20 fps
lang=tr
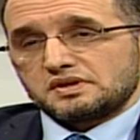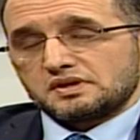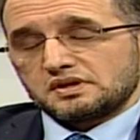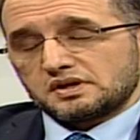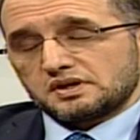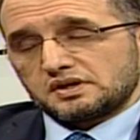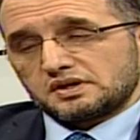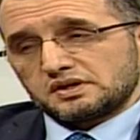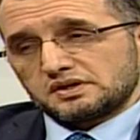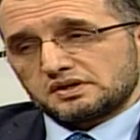ki
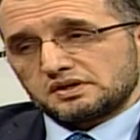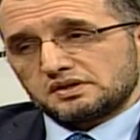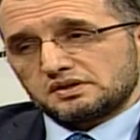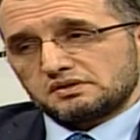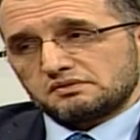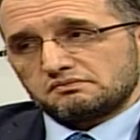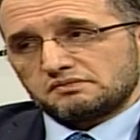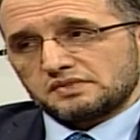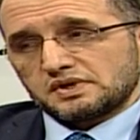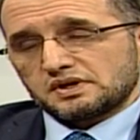
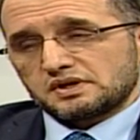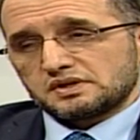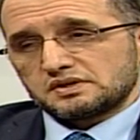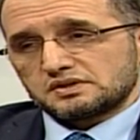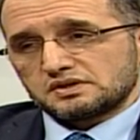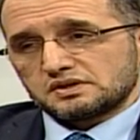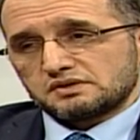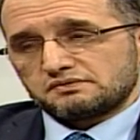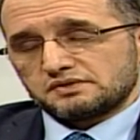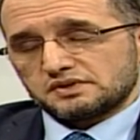karın ve
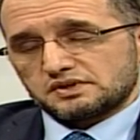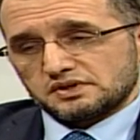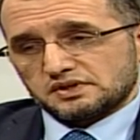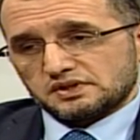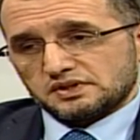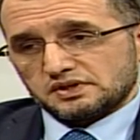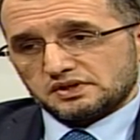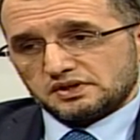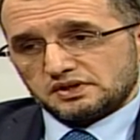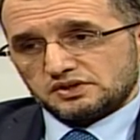kasık
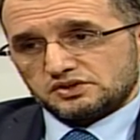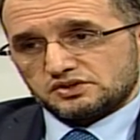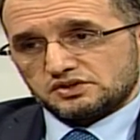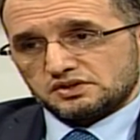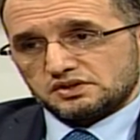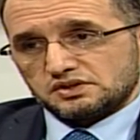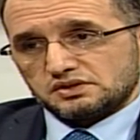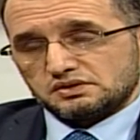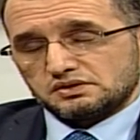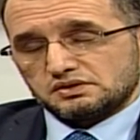fıtıkları
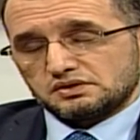için